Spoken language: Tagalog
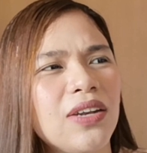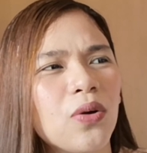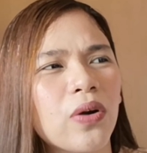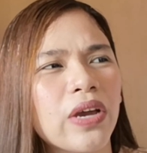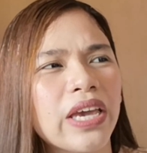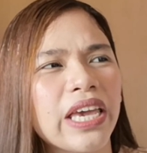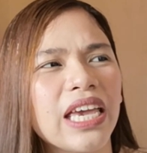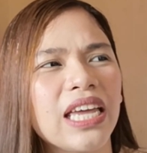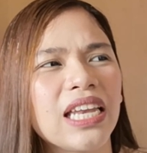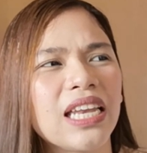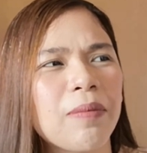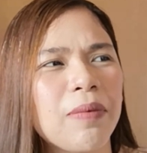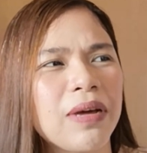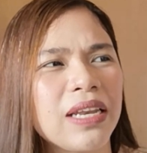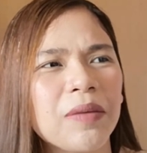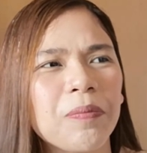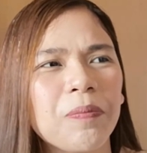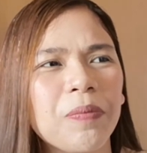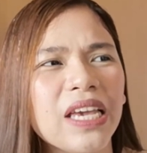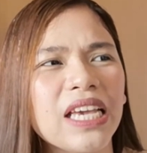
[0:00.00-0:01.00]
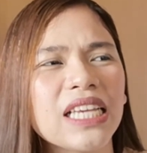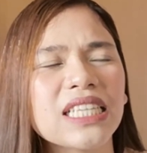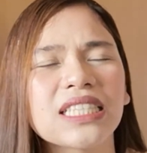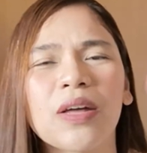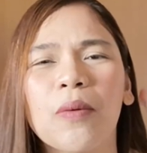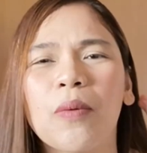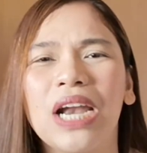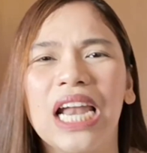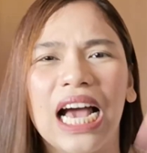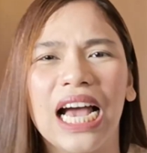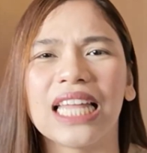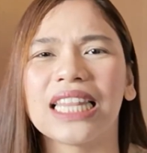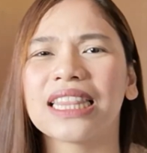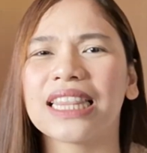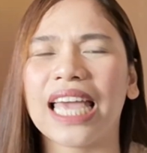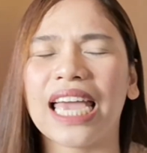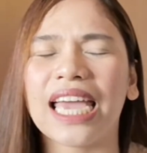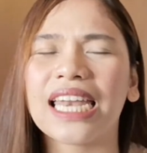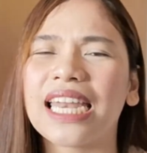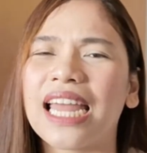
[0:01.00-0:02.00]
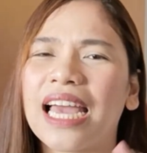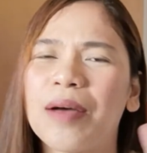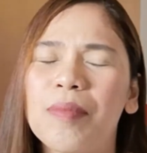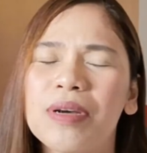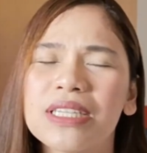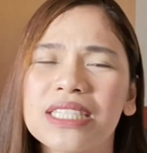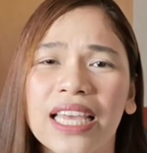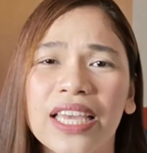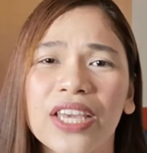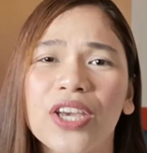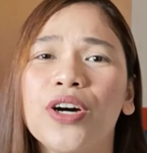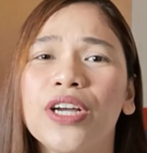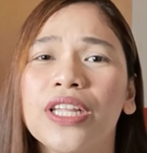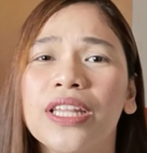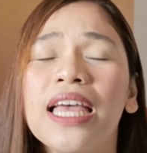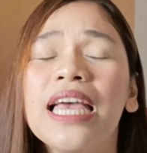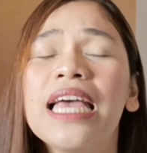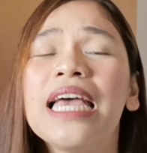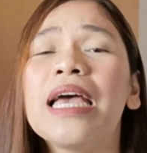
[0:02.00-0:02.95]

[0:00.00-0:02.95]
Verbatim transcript: Nokia na manipis, na walang antena, basta yon.